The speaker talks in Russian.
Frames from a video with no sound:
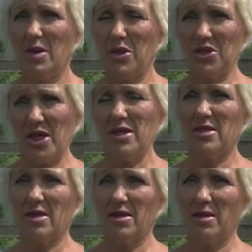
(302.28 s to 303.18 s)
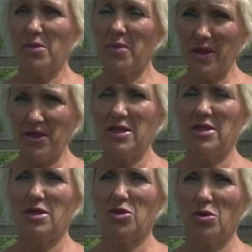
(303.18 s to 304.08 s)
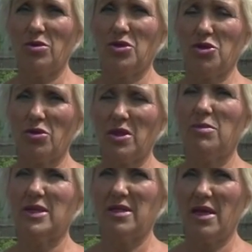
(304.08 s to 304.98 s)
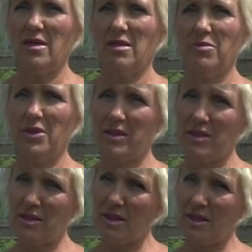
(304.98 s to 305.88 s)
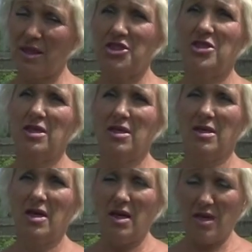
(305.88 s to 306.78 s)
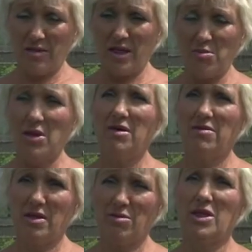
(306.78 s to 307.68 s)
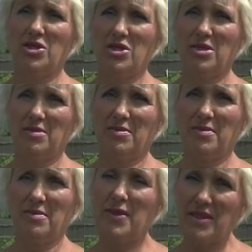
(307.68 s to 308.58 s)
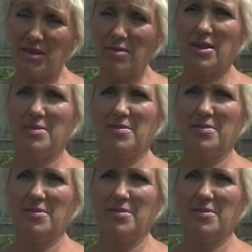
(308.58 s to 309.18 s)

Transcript: Пожалуйста, помогите, кто что-либо знает о местонахождении Дарбаевой Маши. Спасибо.